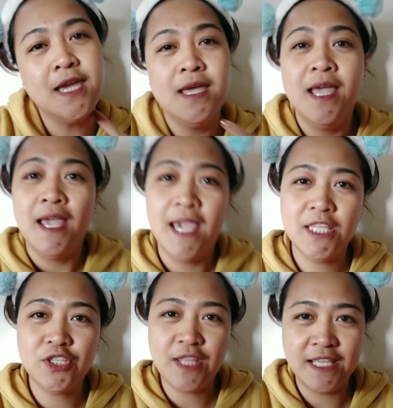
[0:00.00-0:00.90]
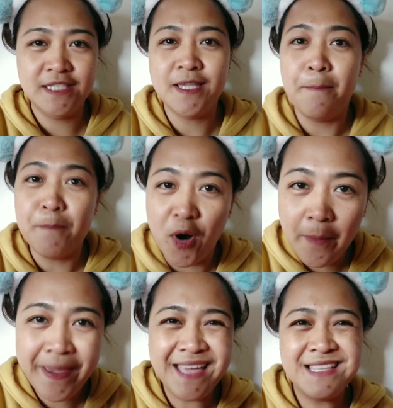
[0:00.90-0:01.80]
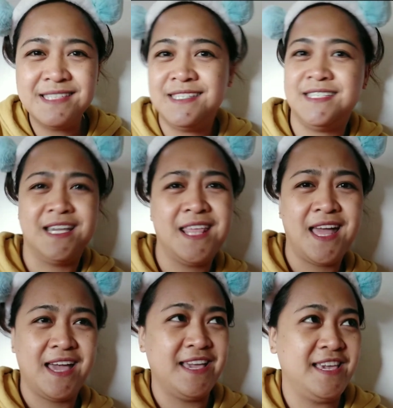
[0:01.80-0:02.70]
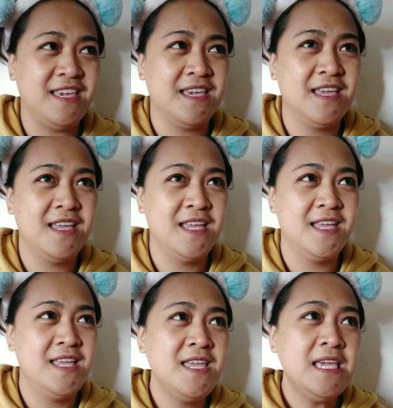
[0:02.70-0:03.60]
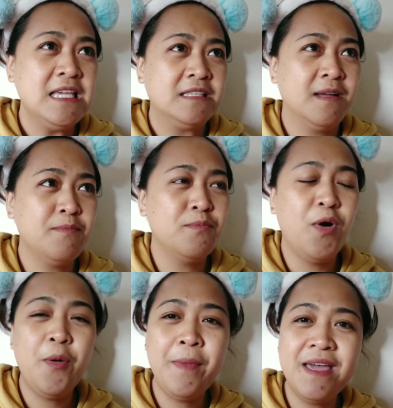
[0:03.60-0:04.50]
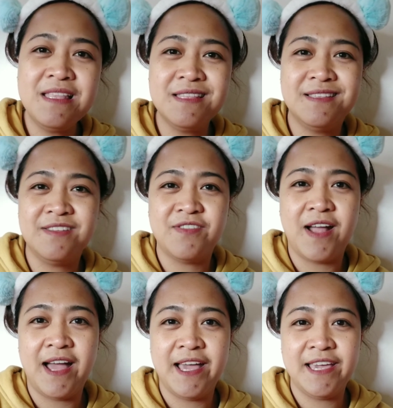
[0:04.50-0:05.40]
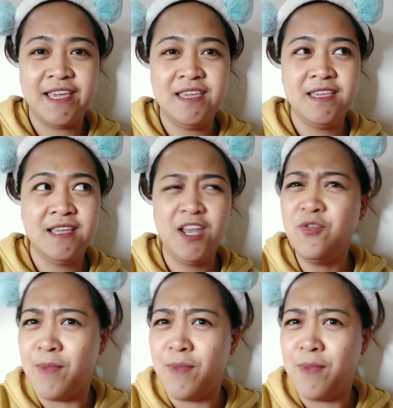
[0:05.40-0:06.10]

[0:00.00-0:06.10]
Eto na yung the moment daray. The moment daray. Ano ba?